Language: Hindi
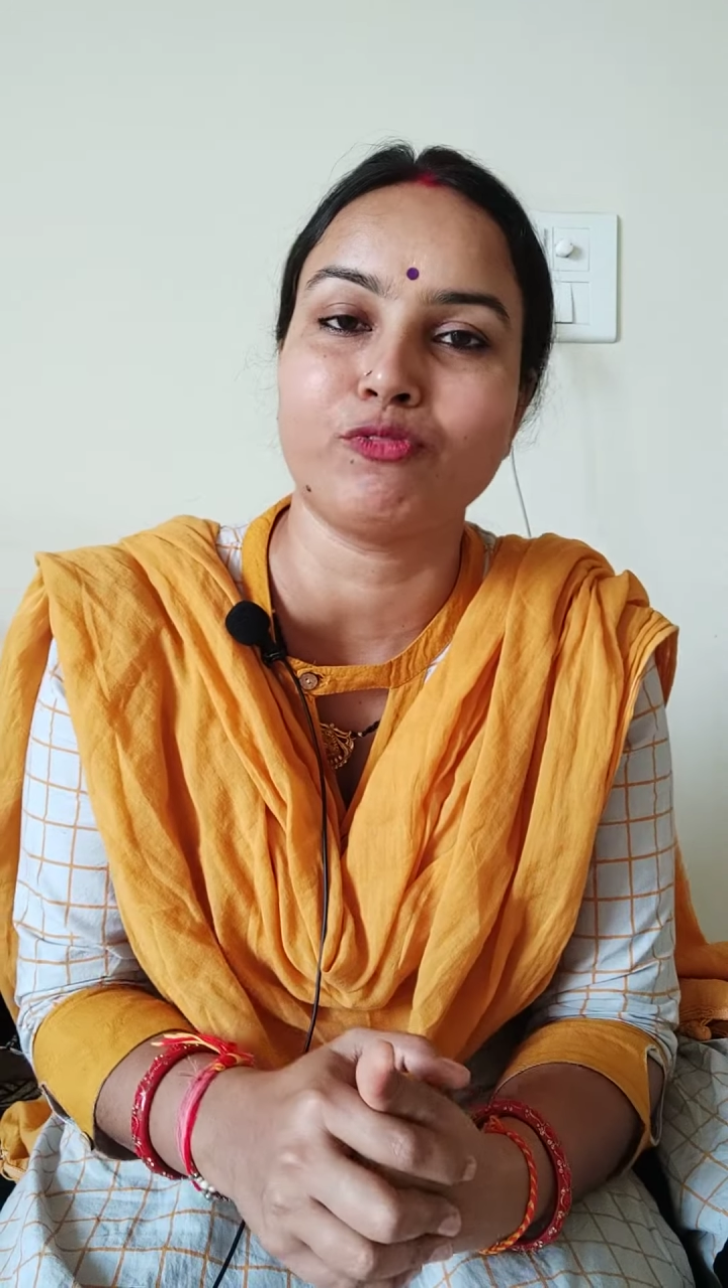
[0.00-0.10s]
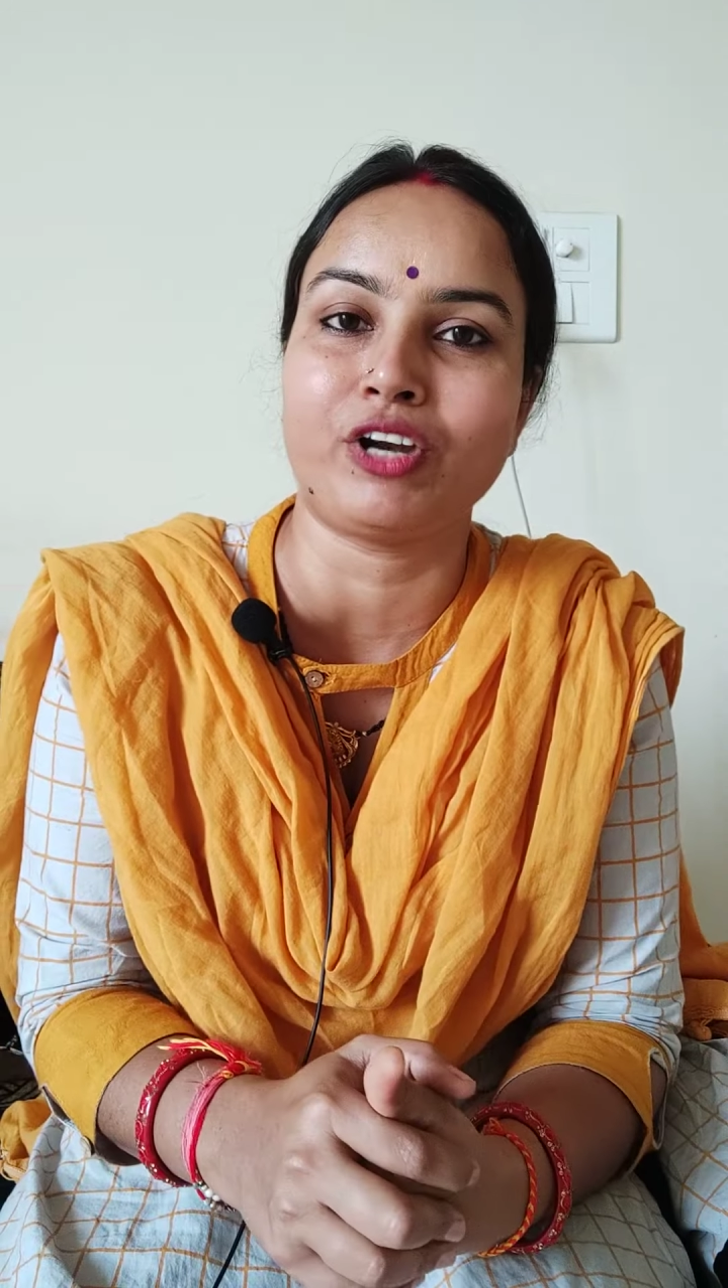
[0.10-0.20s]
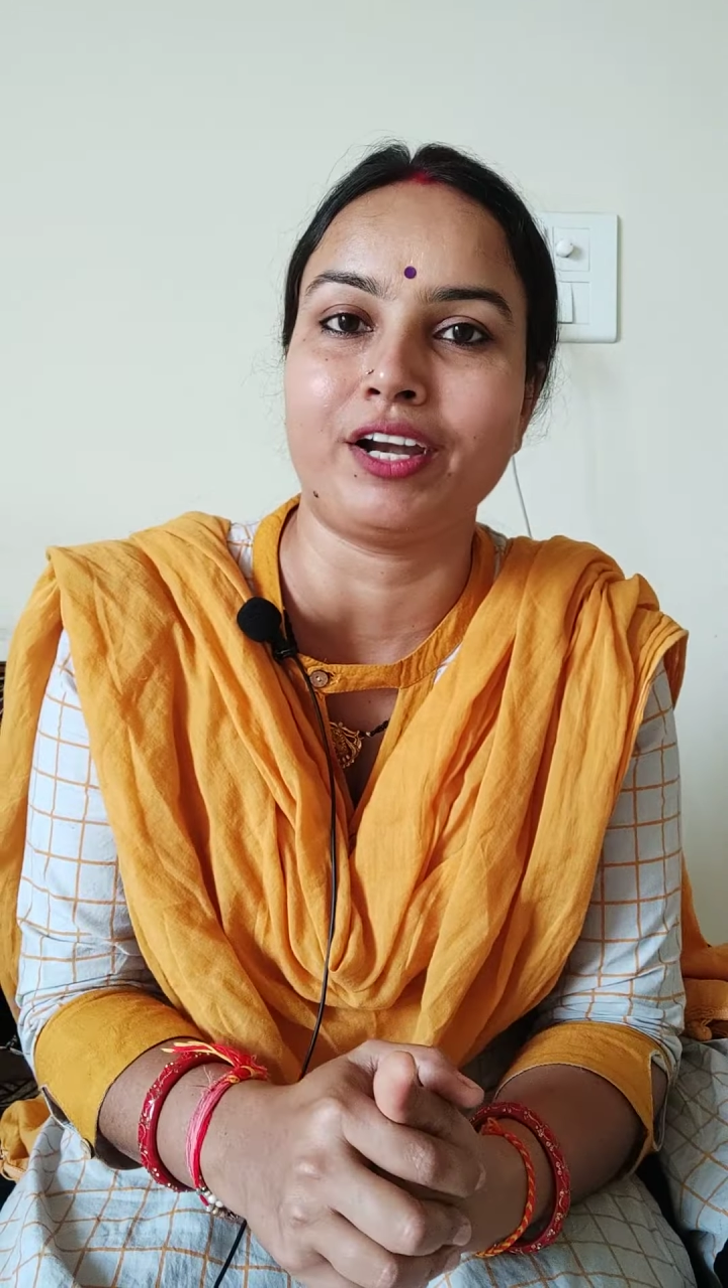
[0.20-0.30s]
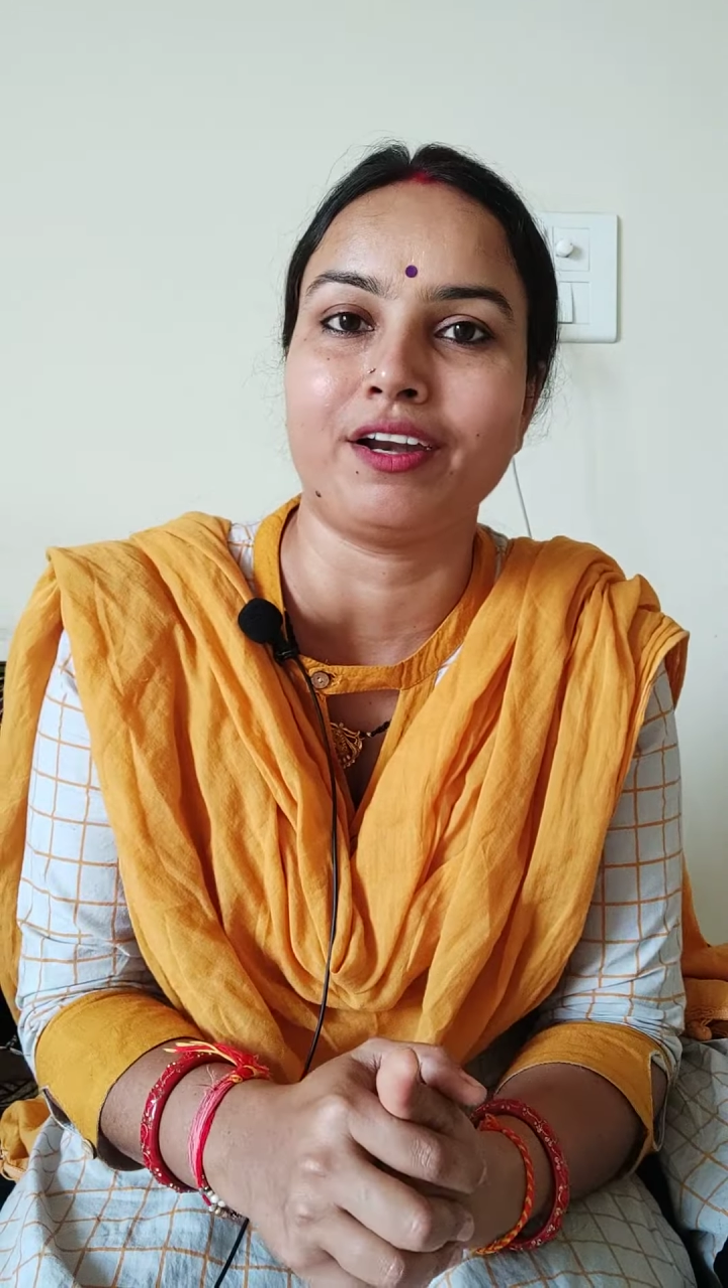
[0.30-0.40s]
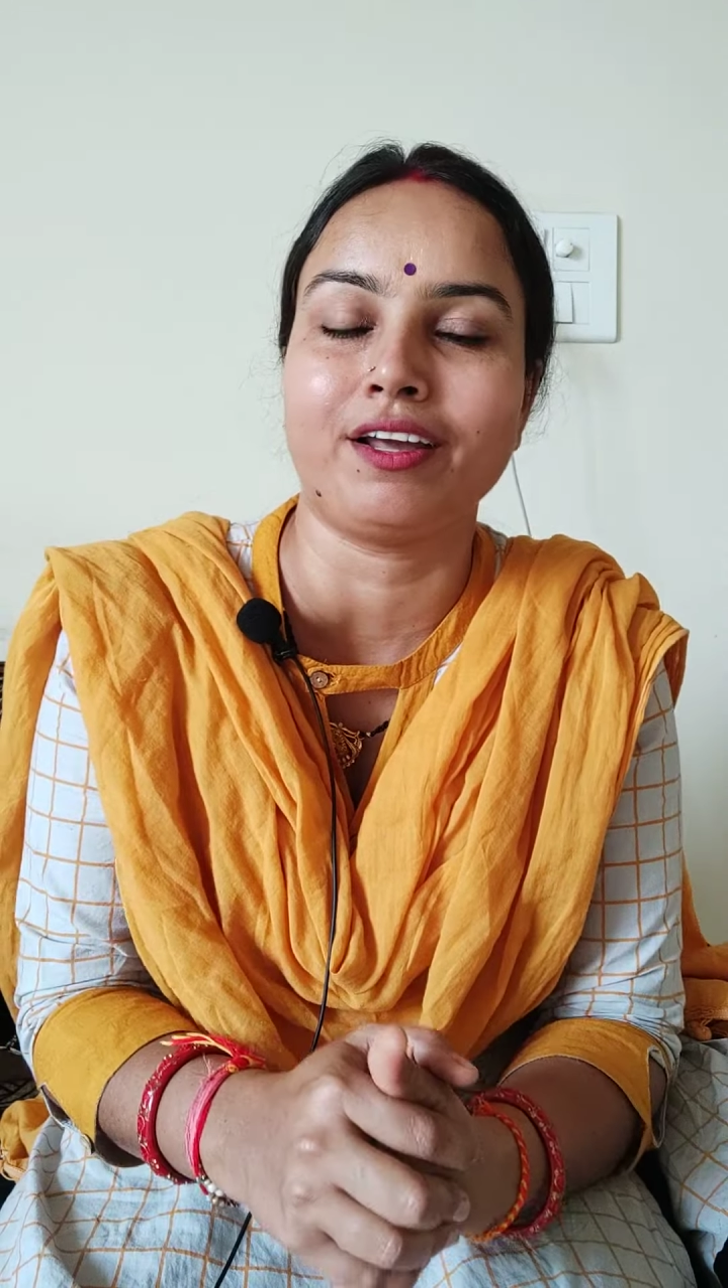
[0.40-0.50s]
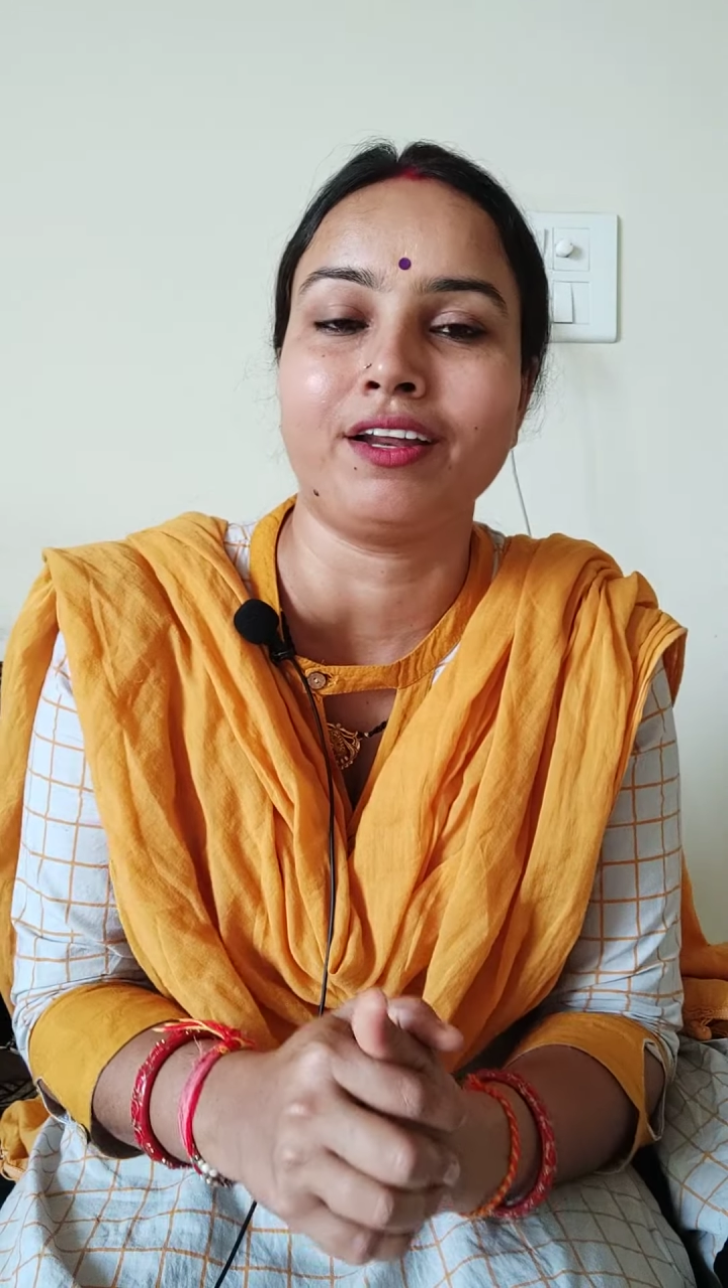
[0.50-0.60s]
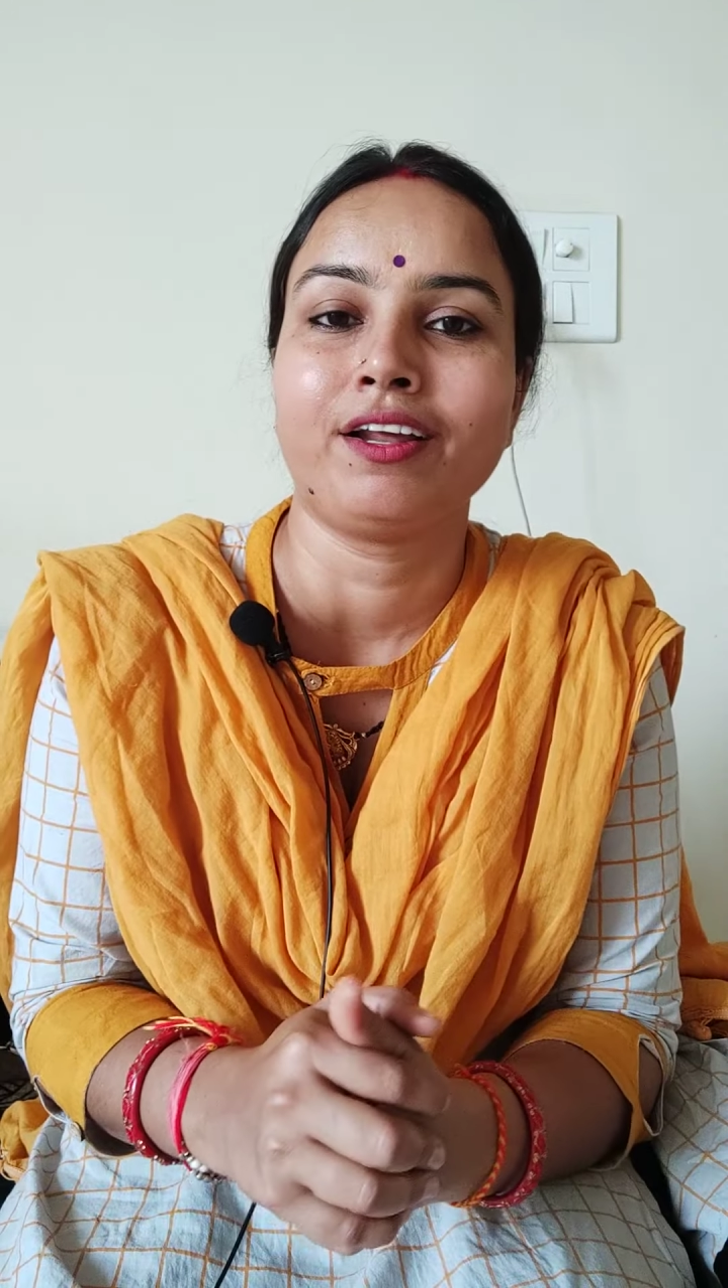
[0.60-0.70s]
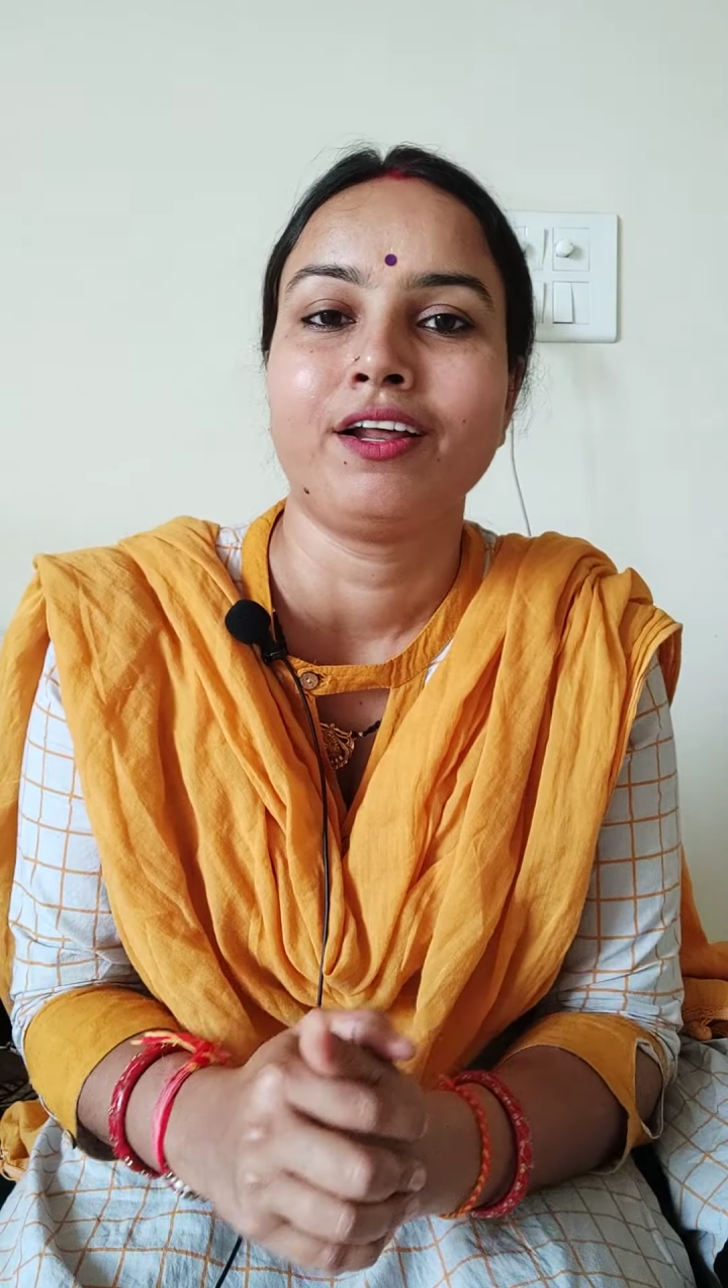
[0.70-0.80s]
फ्रेंड हैं